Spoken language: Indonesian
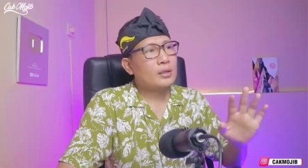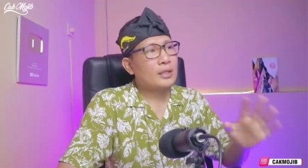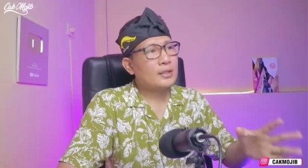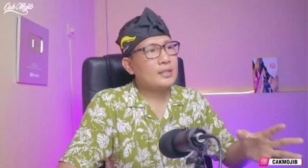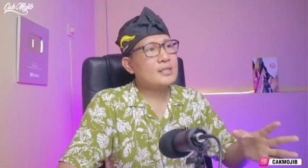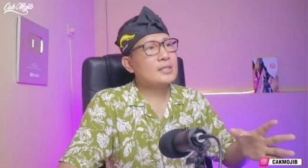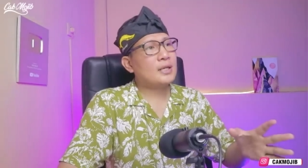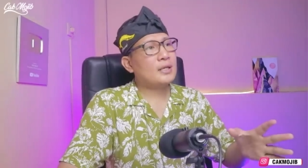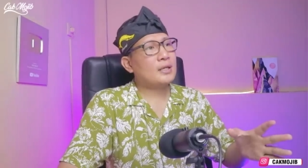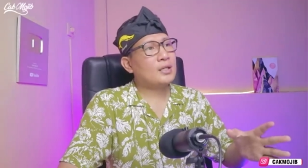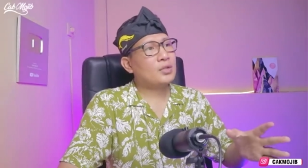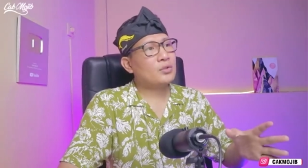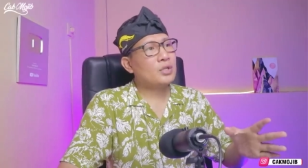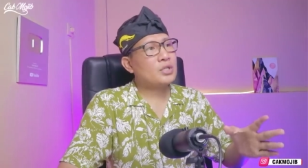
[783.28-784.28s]
netizen
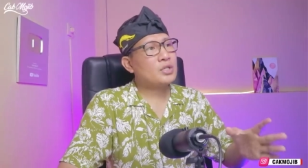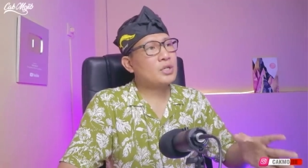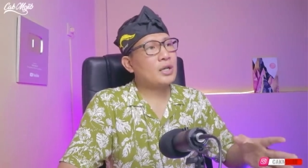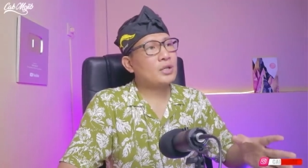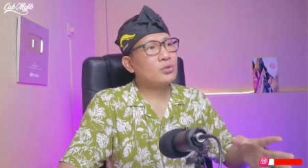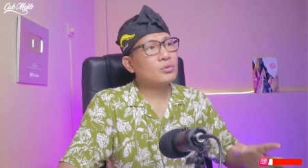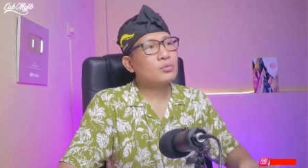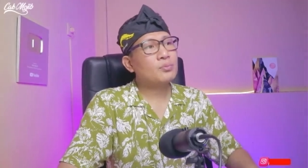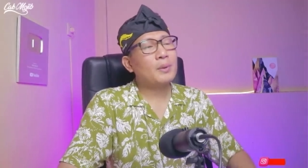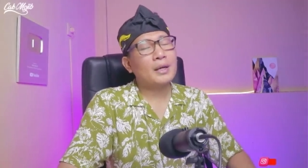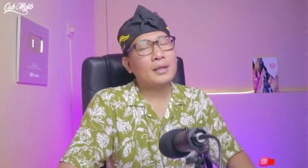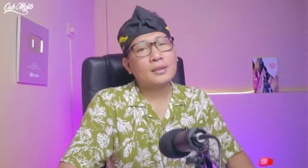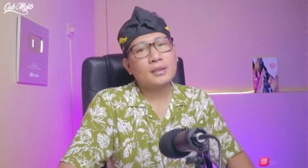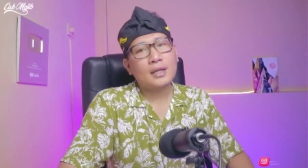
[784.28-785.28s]
Indonesia itu
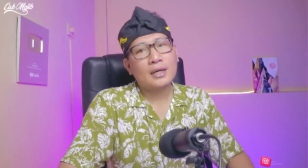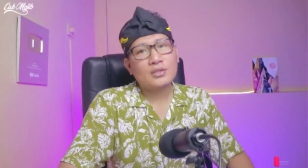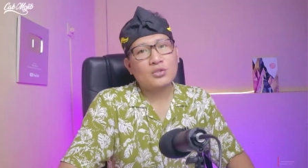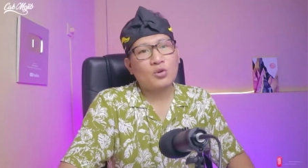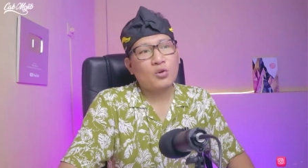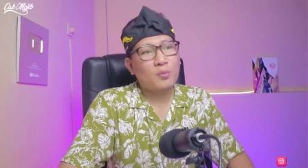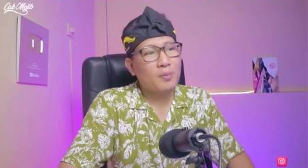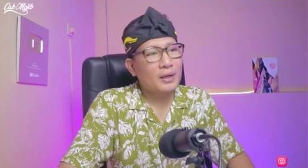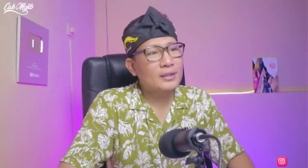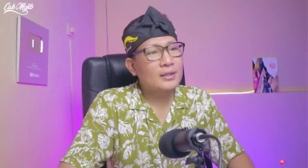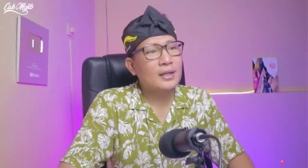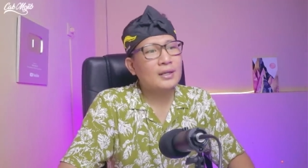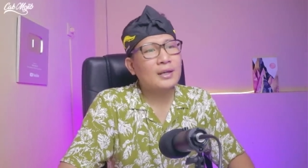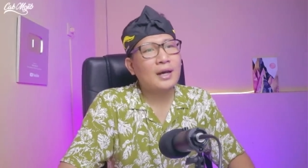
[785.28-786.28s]
paling tidak sopan
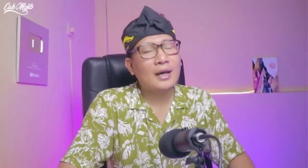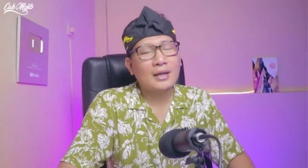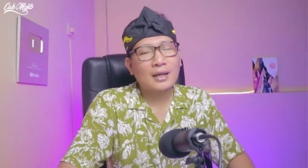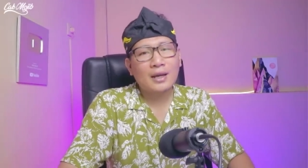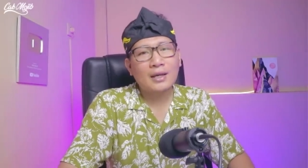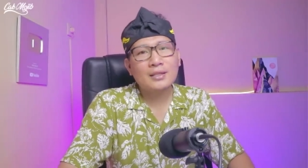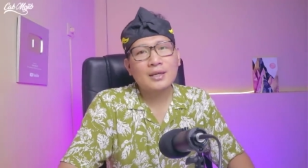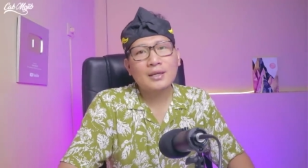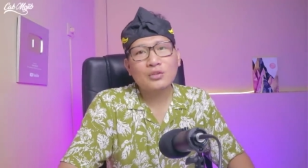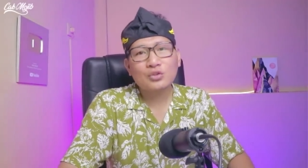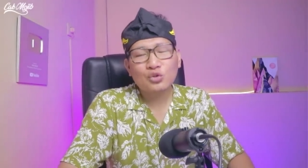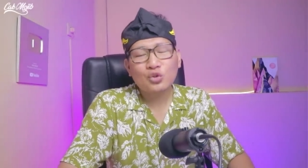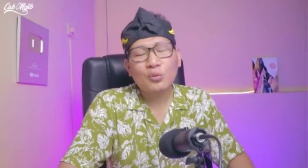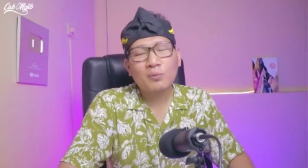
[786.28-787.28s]
dan angkanya
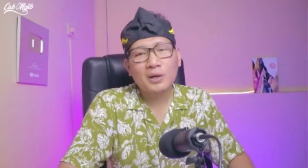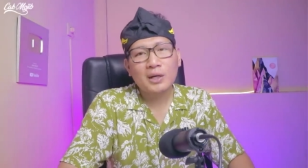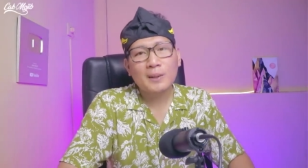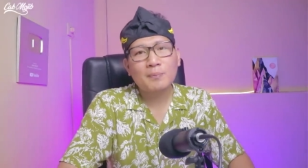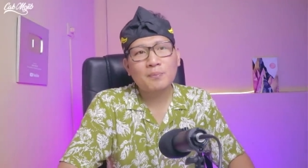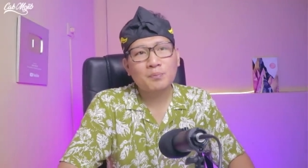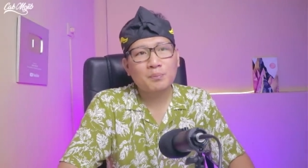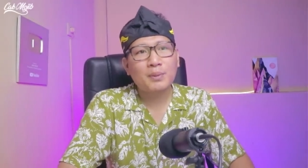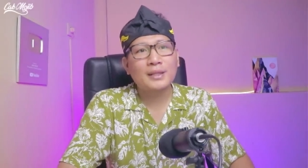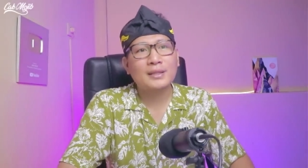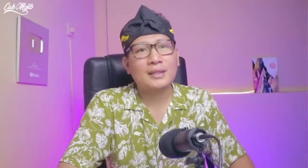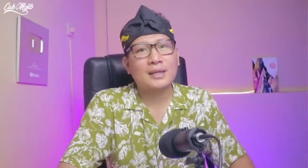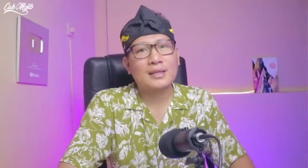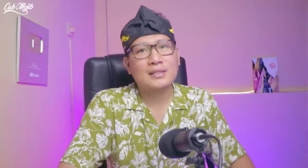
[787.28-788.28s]
nomor 4
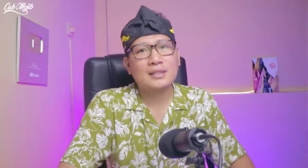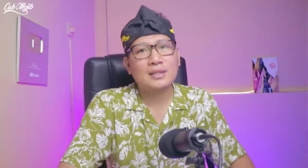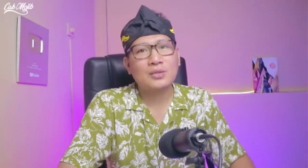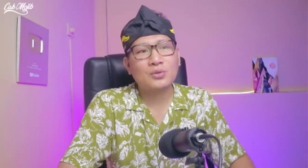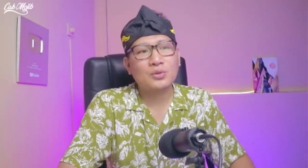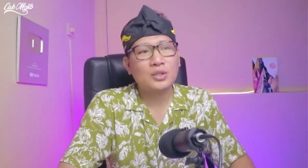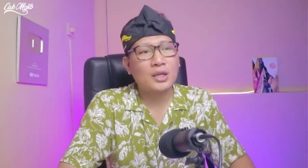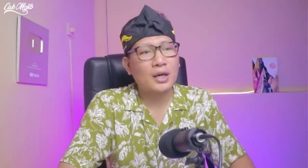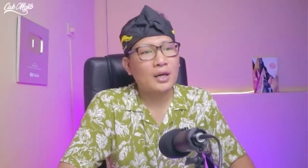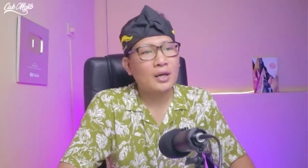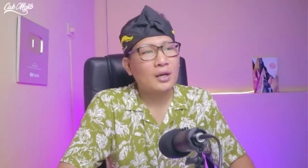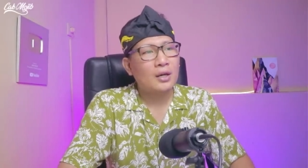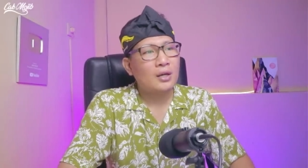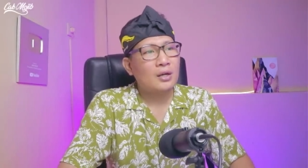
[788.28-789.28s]
guys di dunia
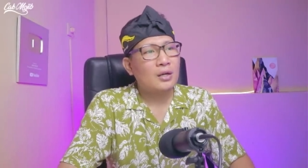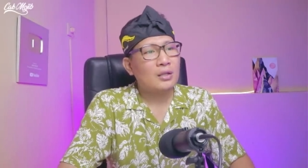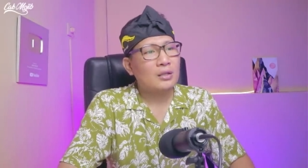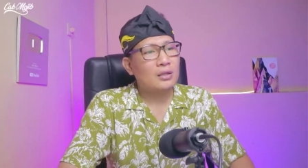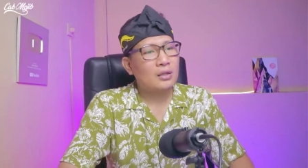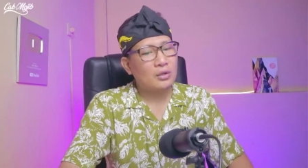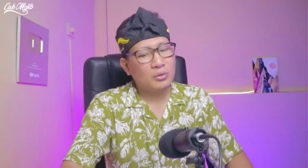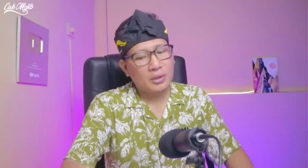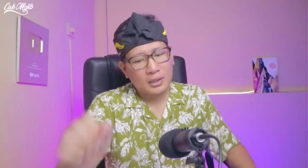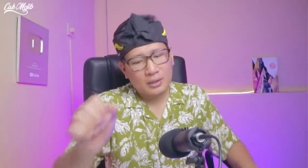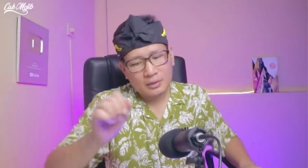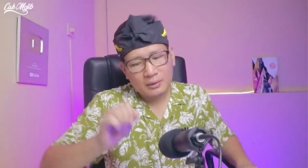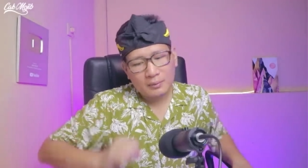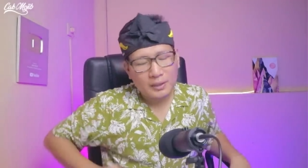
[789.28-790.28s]
Allahu
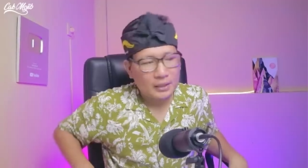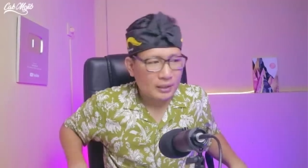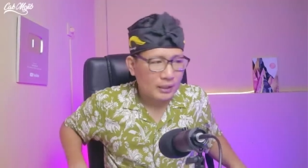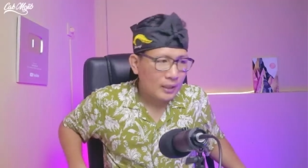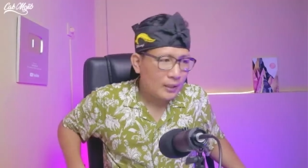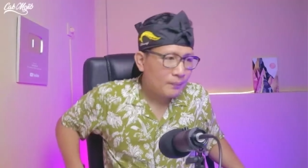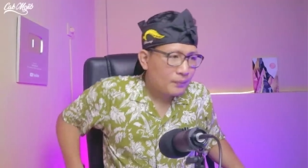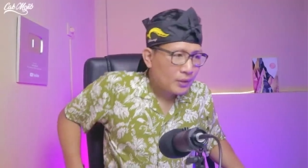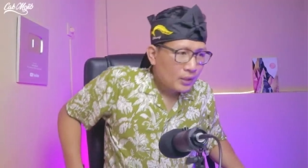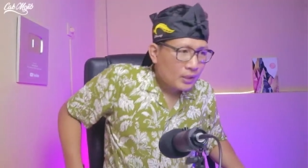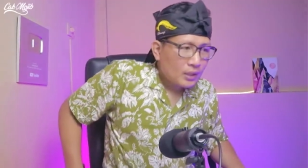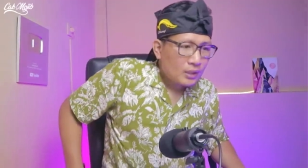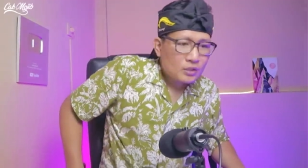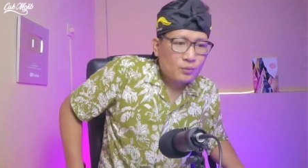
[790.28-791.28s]
Akbar ya
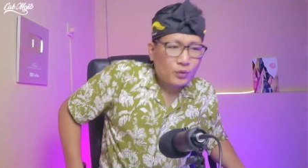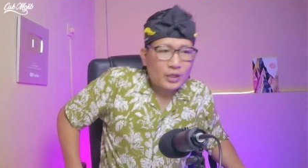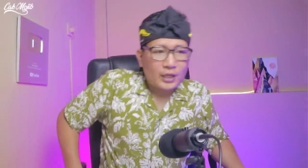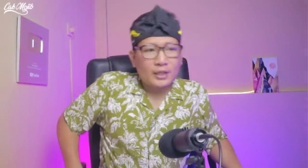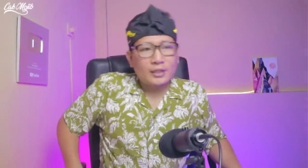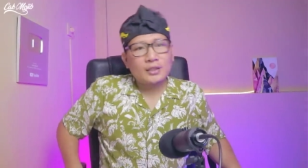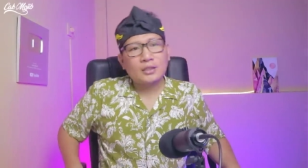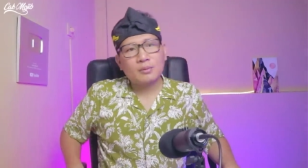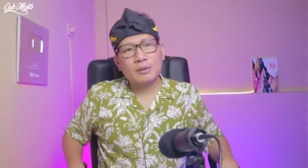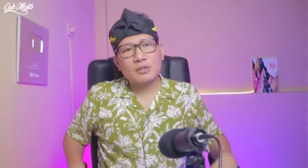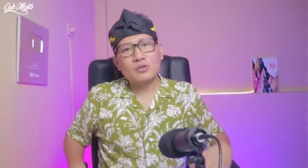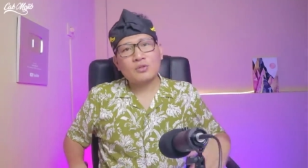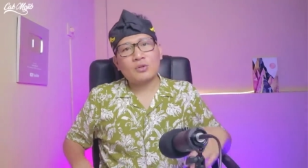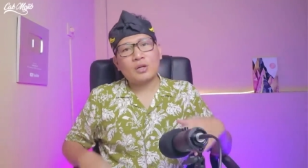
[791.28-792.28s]
semoga kita
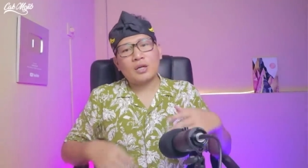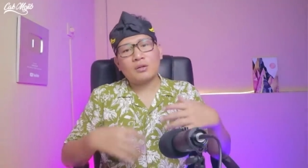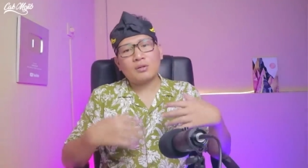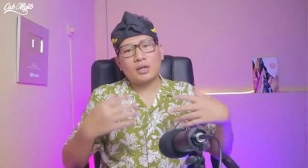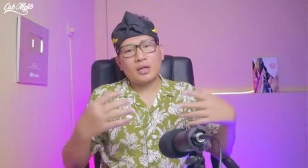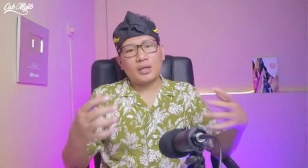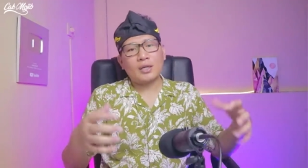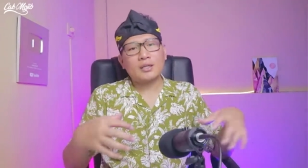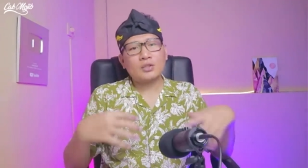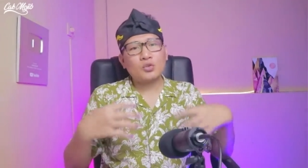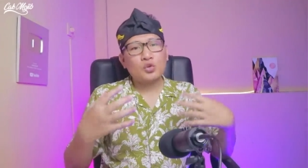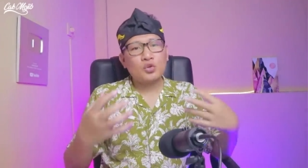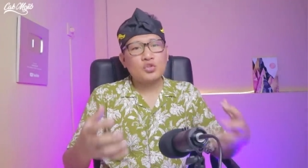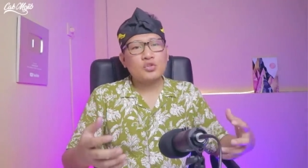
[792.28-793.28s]
termasuk orang-orang yang
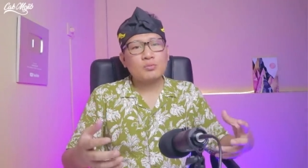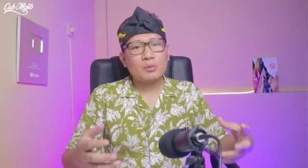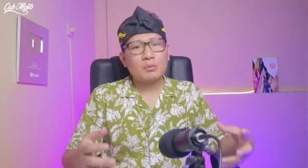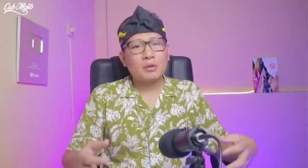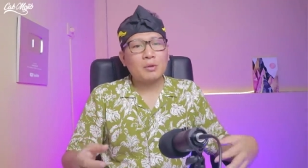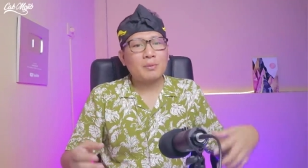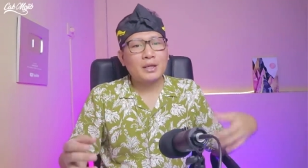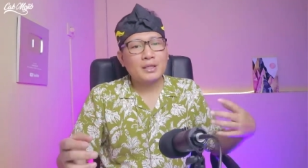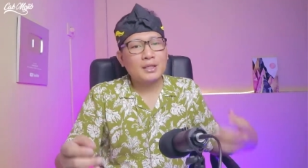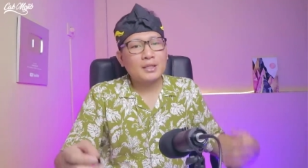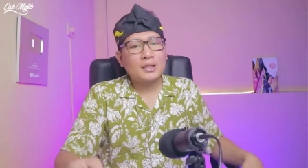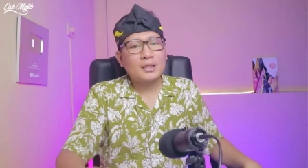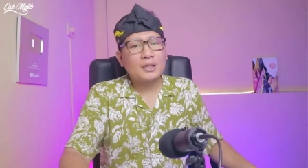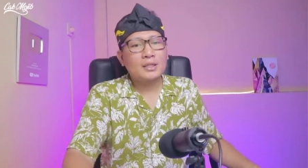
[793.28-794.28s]
terus memperbaiki
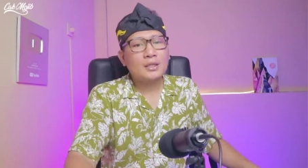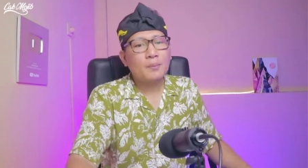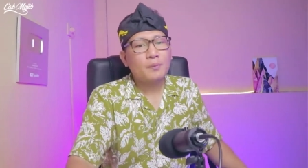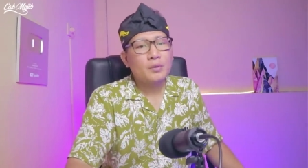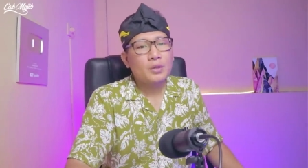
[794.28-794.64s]
diri.